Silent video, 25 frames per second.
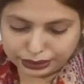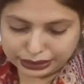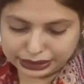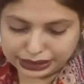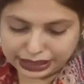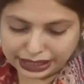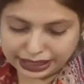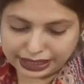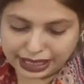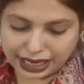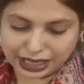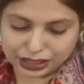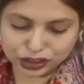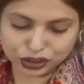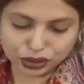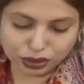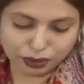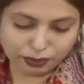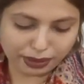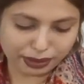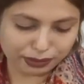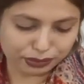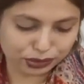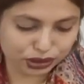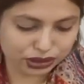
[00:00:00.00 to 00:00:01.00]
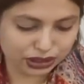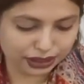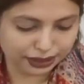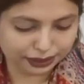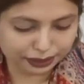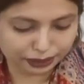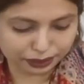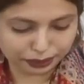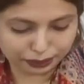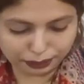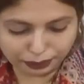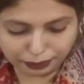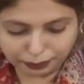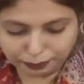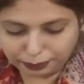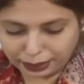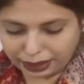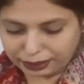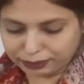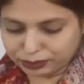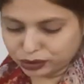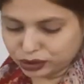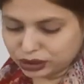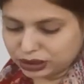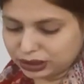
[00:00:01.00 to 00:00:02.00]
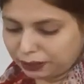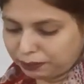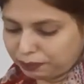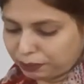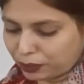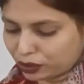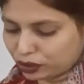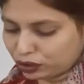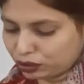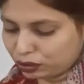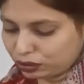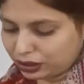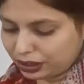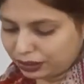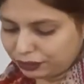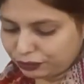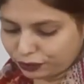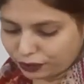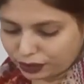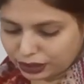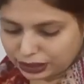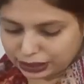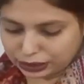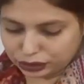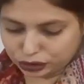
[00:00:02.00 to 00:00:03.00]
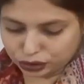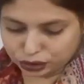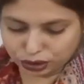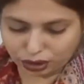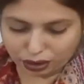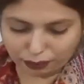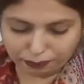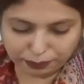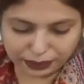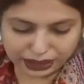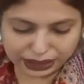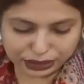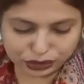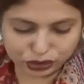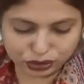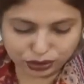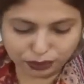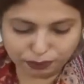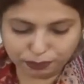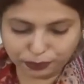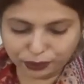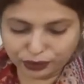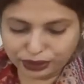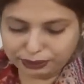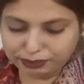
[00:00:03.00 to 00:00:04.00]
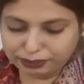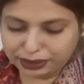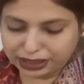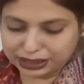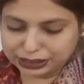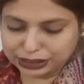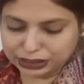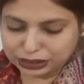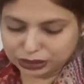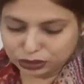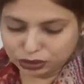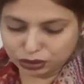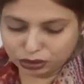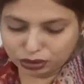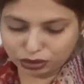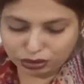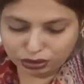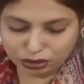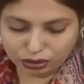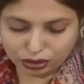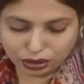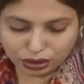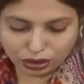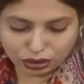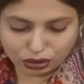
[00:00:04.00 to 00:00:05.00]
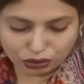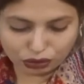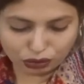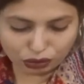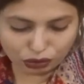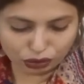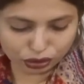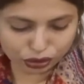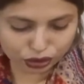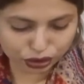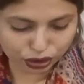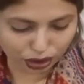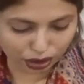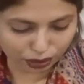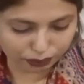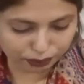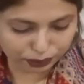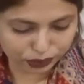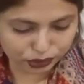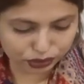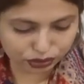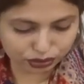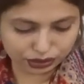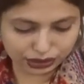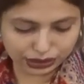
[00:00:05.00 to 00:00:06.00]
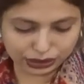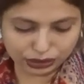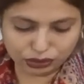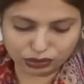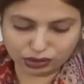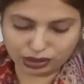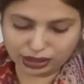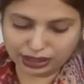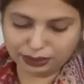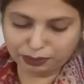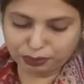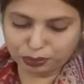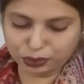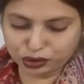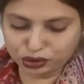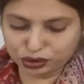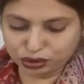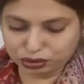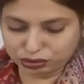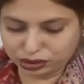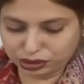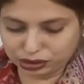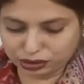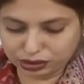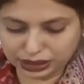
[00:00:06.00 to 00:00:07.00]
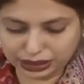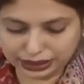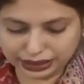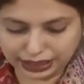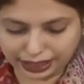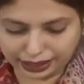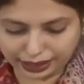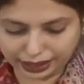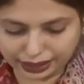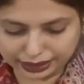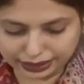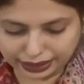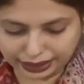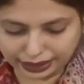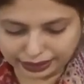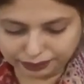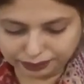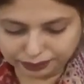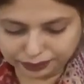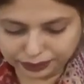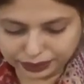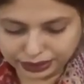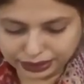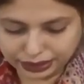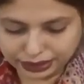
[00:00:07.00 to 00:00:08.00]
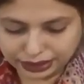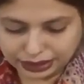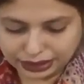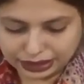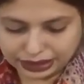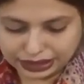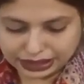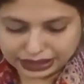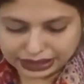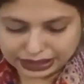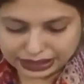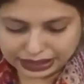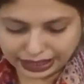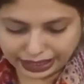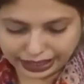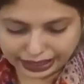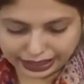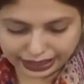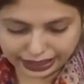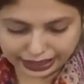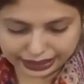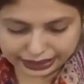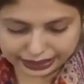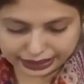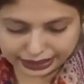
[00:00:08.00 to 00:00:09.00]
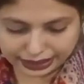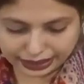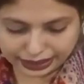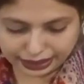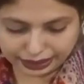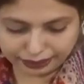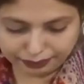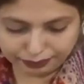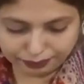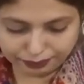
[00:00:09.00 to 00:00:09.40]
যে রাষ্ট্র ব্যবস্থা ব্যবস্থা পত্তনের ফলে সব কিছুই পরিমার্জিত ও সর্বজনীন করার প্রয়োজনীয়তা দেখা দেয় সেক্ষেত্রে